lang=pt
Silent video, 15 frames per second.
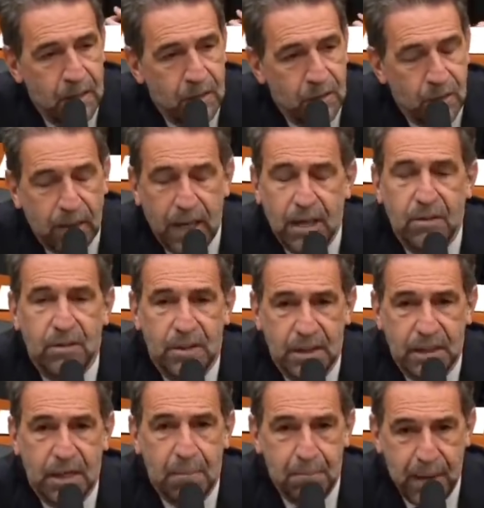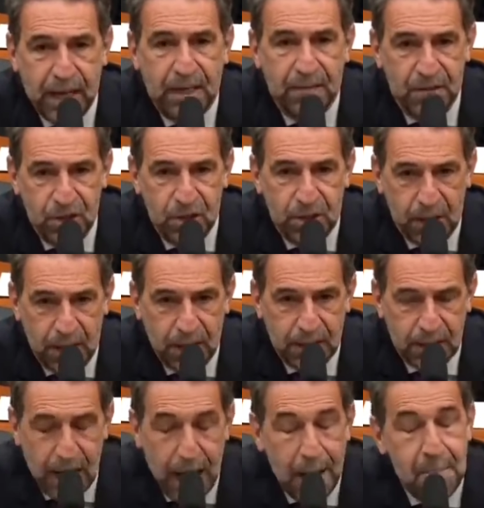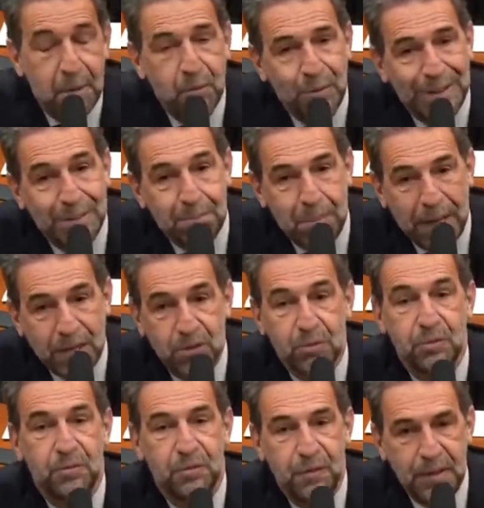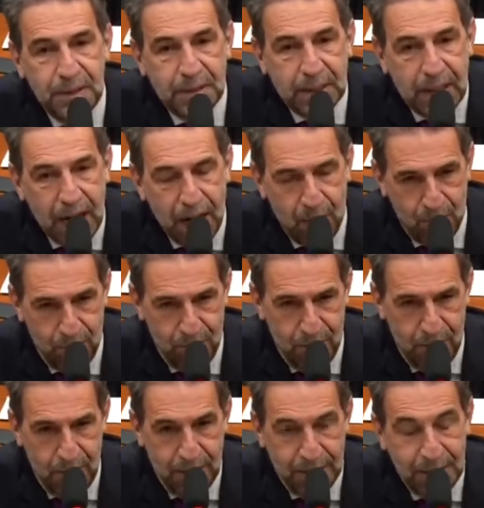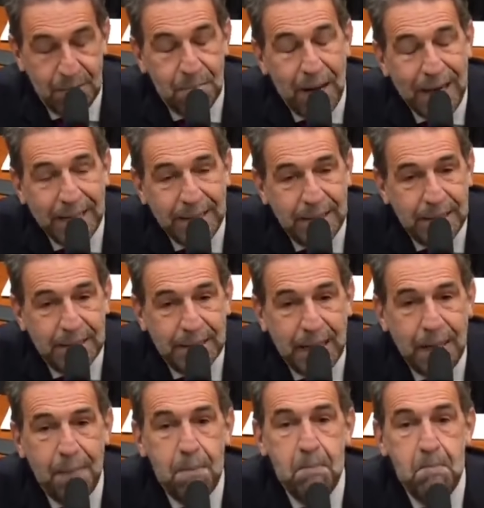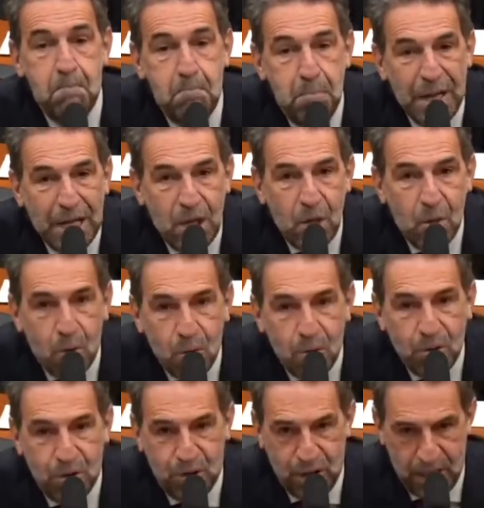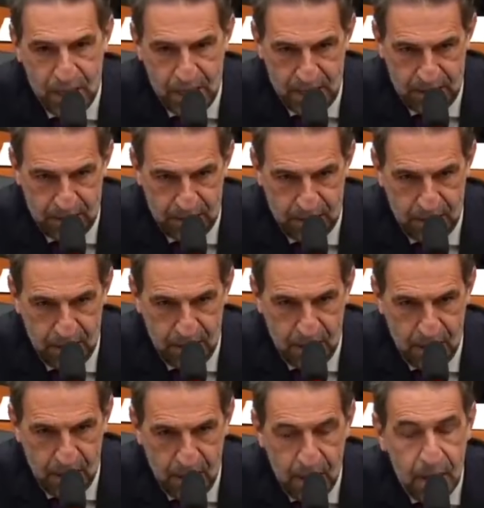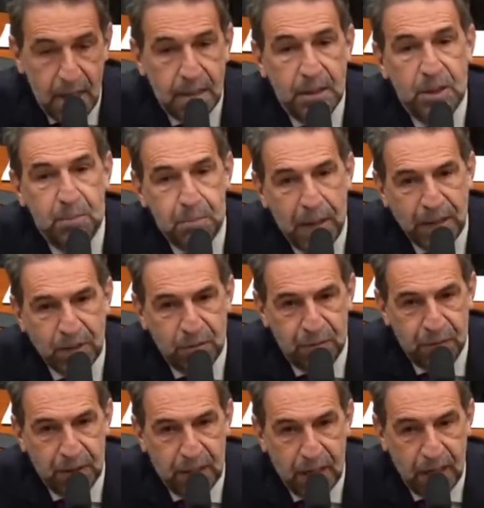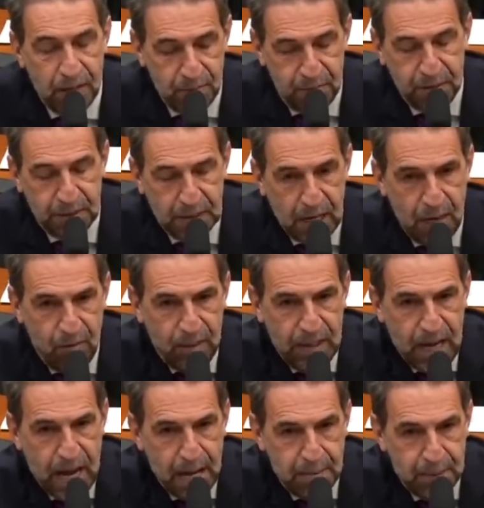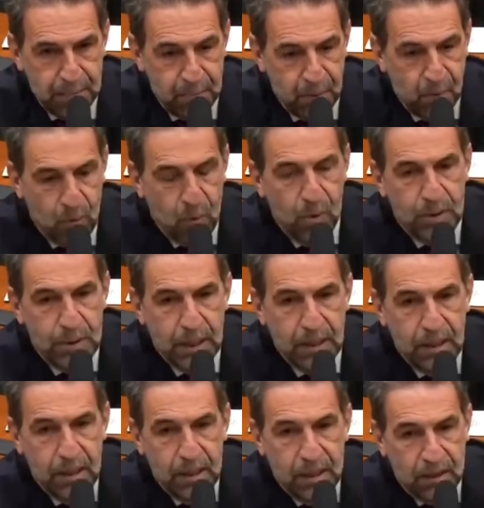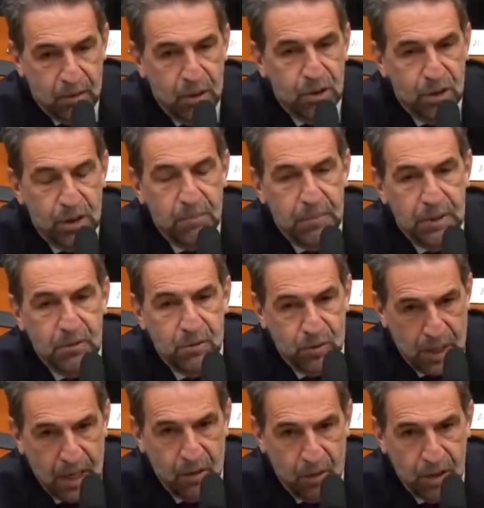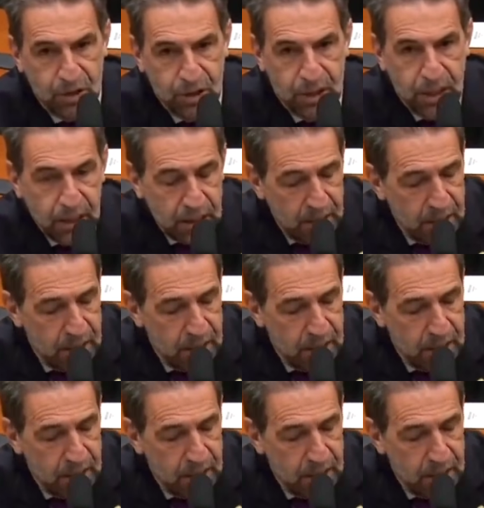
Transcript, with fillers: Só quero dizer que a PEC 23 abre um espaço fiscal de mais de 100 bilhões de reais. Esse espaço fica, fiscal ele abre por conta que nós chamamos do calote, né?